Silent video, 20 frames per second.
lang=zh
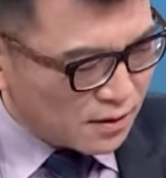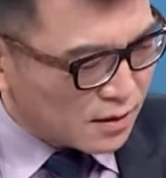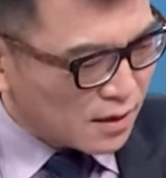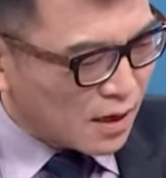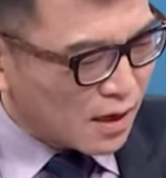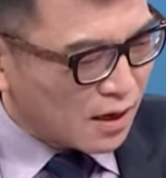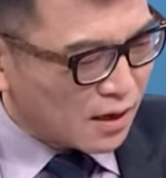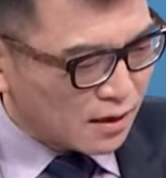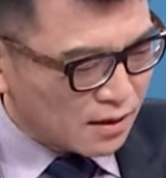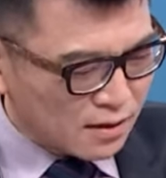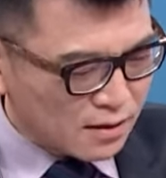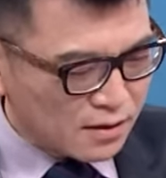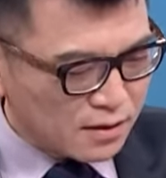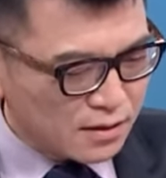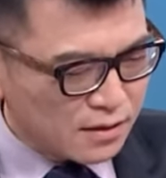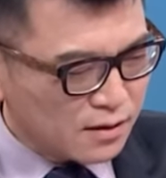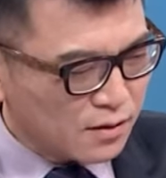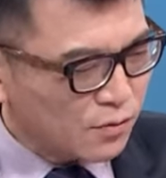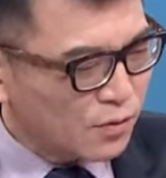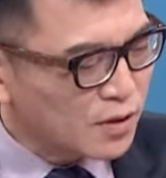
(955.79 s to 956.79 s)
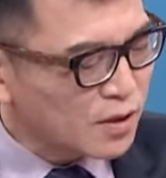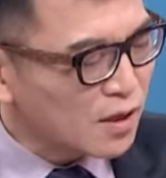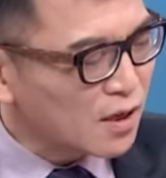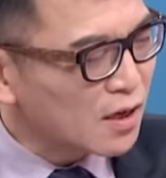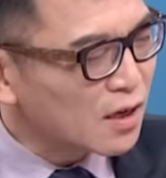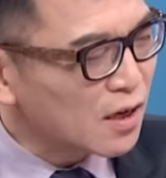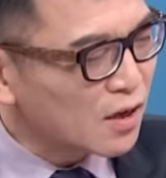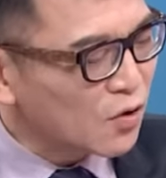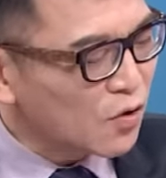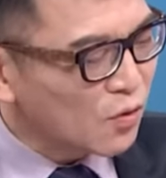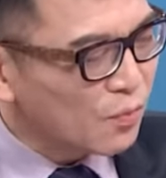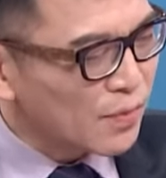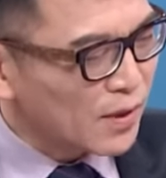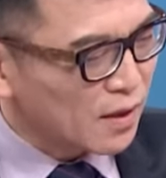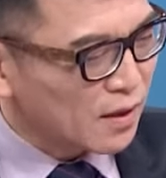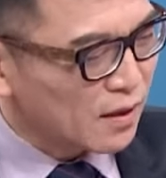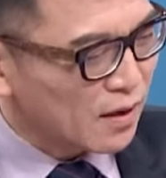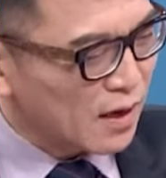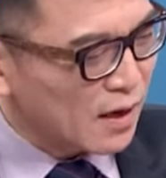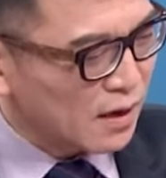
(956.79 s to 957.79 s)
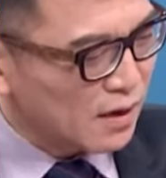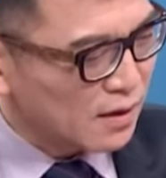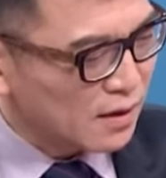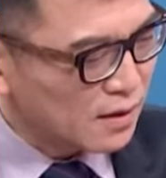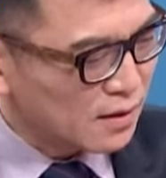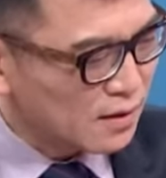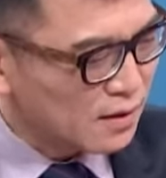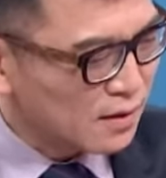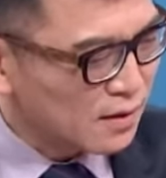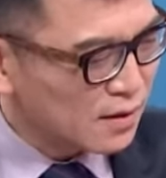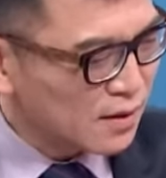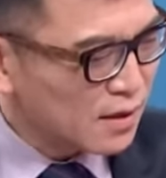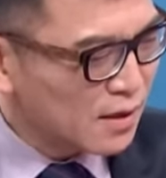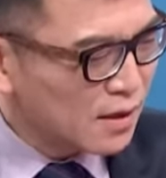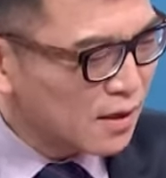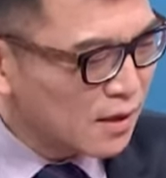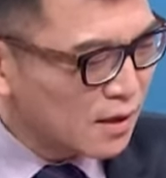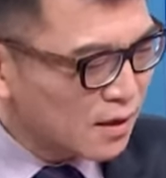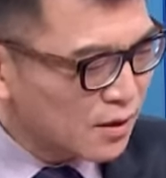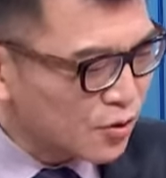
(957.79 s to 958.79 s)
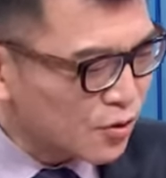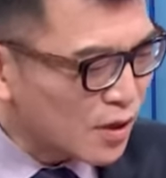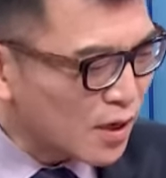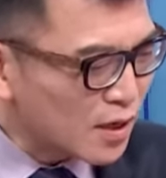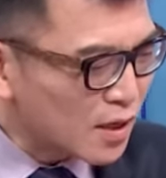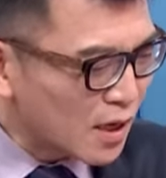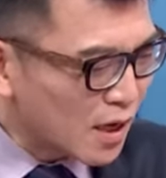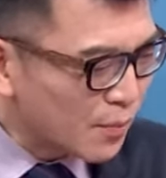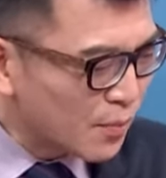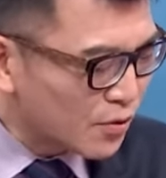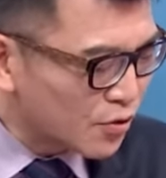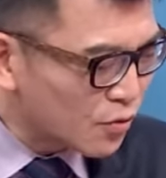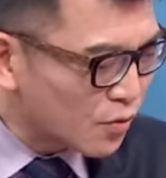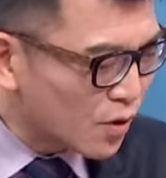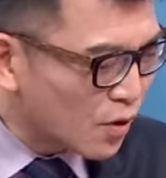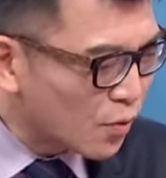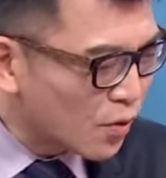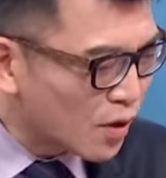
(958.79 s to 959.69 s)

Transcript: 买。啊，我这个人很公平的啦。虽然你还不是我的